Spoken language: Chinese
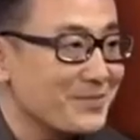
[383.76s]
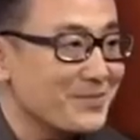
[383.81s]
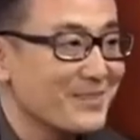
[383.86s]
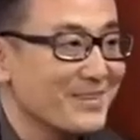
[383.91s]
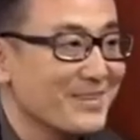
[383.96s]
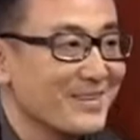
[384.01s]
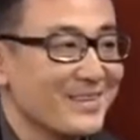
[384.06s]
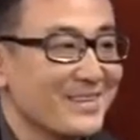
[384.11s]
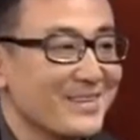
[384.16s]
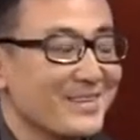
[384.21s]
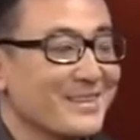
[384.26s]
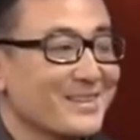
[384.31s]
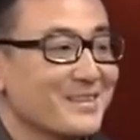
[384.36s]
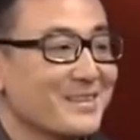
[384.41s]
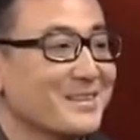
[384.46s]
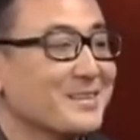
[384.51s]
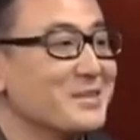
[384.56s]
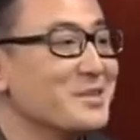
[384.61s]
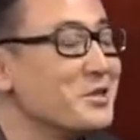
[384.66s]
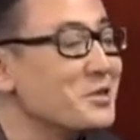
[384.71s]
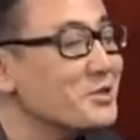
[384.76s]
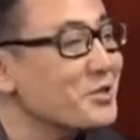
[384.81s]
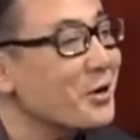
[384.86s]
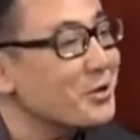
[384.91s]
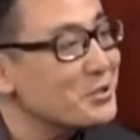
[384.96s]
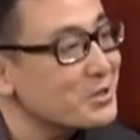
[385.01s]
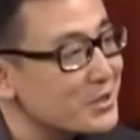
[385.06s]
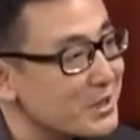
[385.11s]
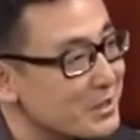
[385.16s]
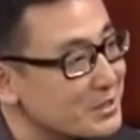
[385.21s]
这形象，你是
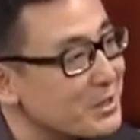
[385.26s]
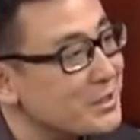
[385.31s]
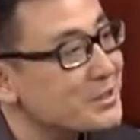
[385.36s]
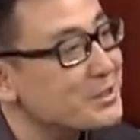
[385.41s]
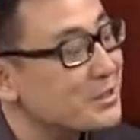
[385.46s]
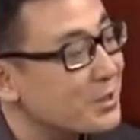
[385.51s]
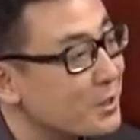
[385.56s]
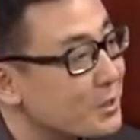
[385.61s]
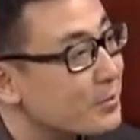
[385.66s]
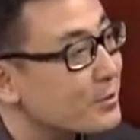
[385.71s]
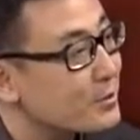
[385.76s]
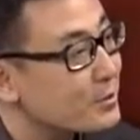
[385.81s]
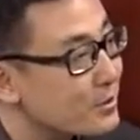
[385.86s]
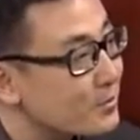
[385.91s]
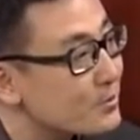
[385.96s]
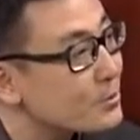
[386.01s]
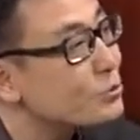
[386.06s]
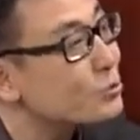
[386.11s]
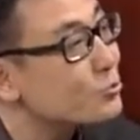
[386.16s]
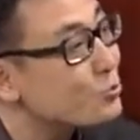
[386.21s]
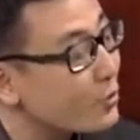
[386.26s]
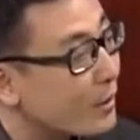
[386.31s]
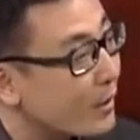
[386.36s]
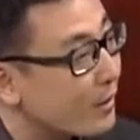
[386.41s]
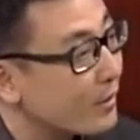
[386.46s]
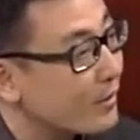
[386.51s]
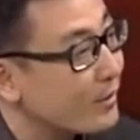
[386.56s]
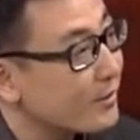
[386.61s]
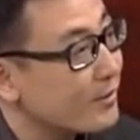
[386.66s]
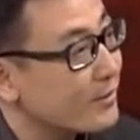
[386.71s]
二十年前写了本什么书啊？
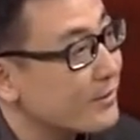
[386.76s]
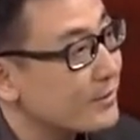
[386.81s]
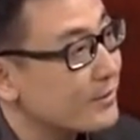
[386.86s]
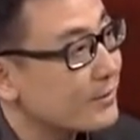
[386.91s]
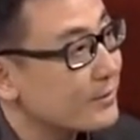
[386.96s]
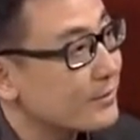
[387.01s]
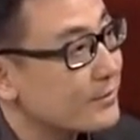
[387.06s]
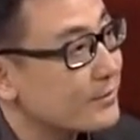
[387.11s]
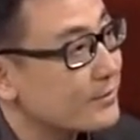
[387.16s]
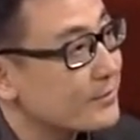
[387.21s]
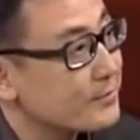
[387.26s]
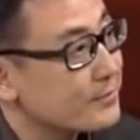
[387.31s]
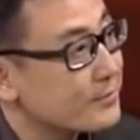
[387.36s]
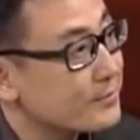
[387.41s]
我想他